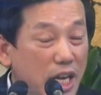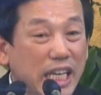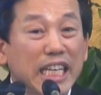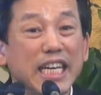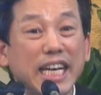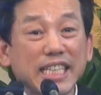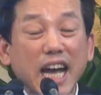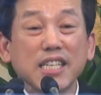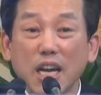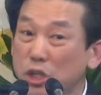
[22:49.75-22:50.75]
인간의
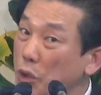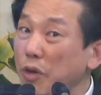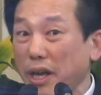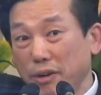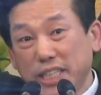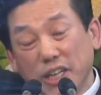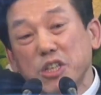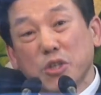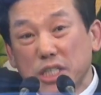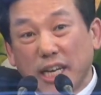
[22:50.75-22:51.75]
상상을 초월해요. 이
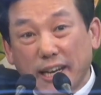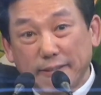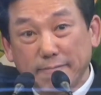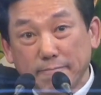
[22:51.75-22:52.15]
영적 세계는.